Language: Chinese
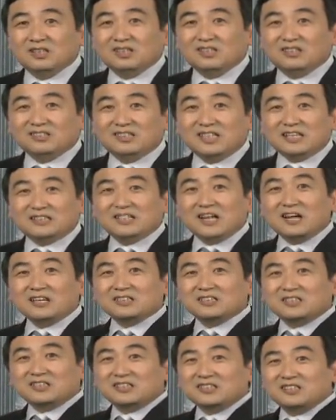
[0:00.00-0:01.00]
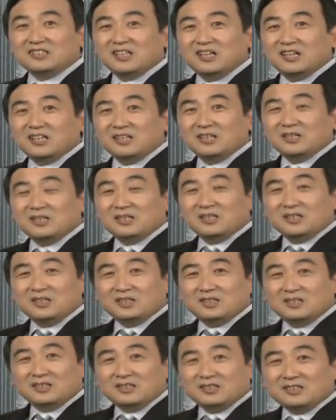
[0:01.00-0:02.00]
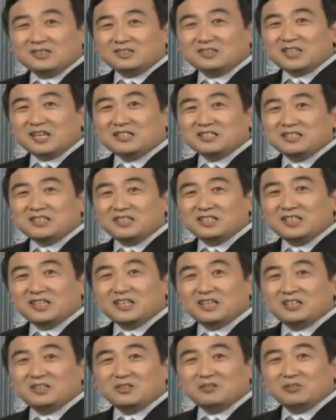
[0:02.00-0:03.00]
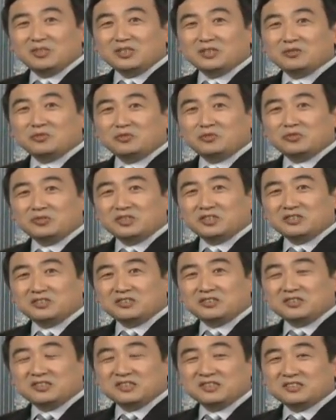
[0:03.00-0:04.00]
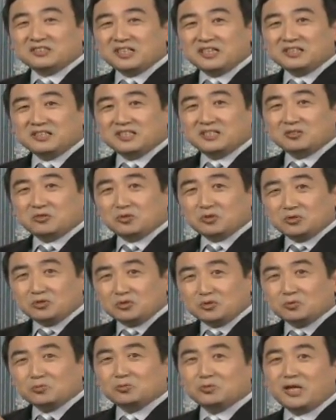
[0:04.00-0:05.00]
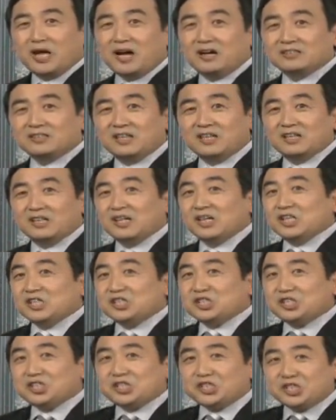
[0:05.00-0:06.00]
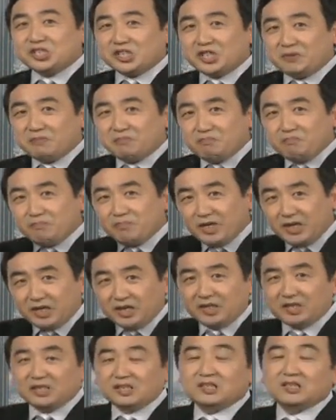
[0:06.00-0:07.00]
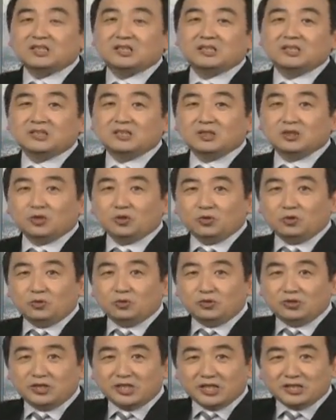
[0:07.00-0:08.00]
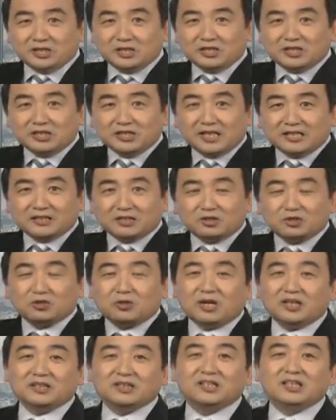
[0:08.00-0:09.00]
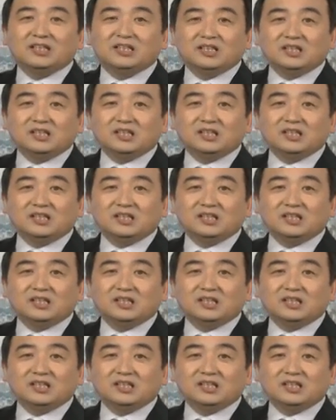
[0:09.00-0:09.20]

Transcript: 那当时的三杰，文艺复兴时期的三杰所颂扬的是神明与人之间的传递，